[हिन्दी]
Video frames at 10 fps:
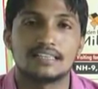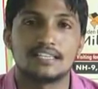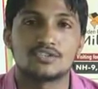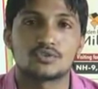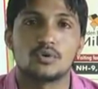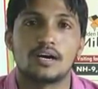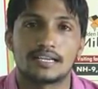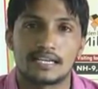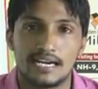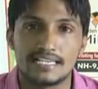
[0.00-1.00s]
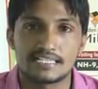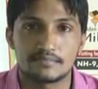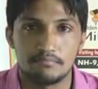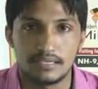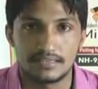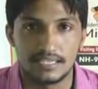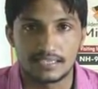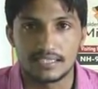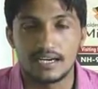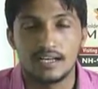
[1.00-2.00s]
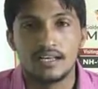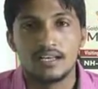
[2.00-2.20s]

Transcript: तीन सौ अट्ठाईस मतदाता